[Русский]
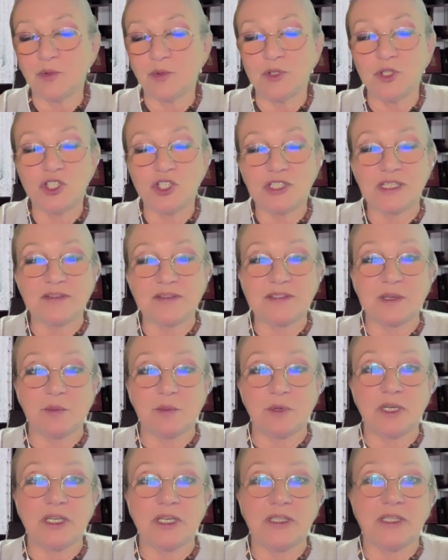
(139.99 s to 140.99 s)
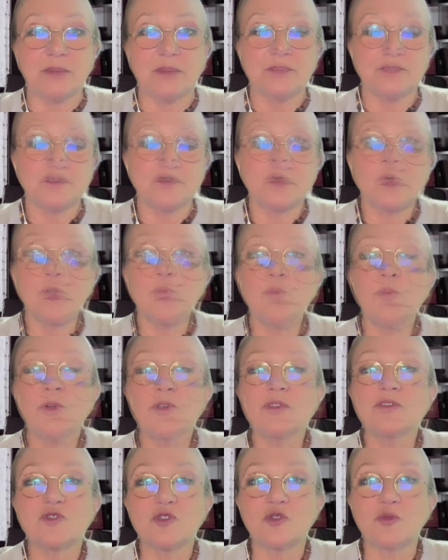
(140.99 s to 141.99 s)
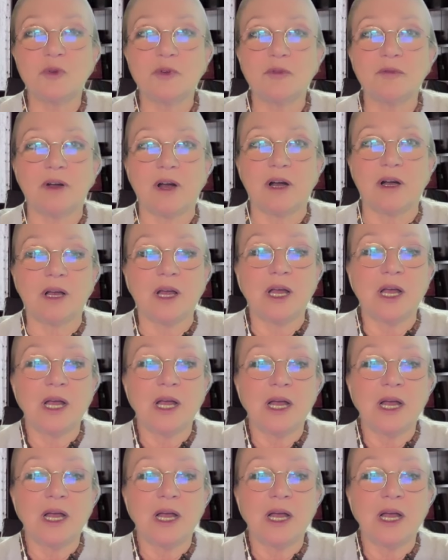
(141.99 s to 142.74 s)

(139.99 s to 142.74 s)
будучи совсем молодым, он просто убивал.